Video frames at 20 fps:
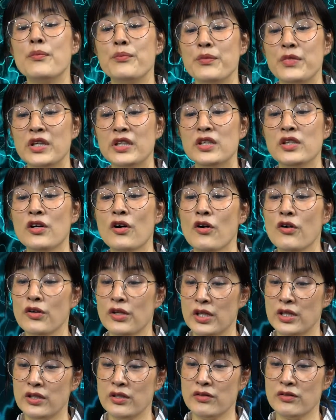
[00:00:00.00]
미디어
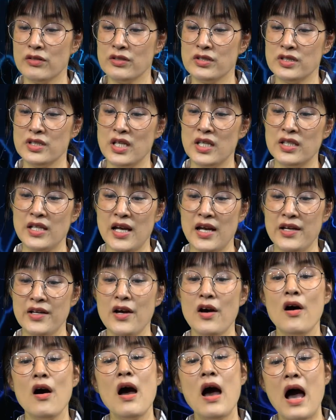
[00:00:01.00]
리터러시에
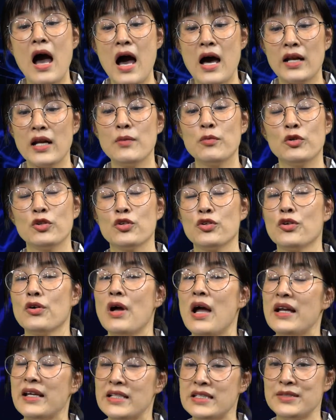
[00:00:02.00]
대하여
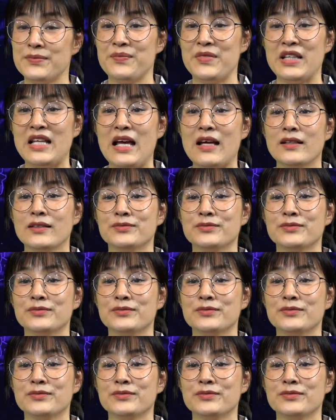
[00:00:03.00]
알아보도록 하겠습니다.